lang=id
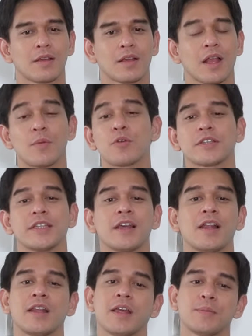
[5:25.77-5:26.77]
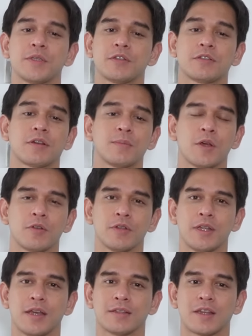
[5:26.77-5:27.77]
Kamu ketinggalan episode terbaru
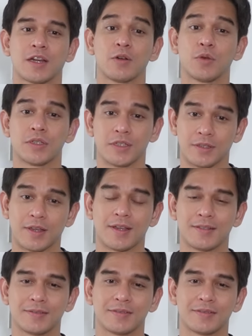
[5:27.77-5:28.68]
di Antara Dua Cinta?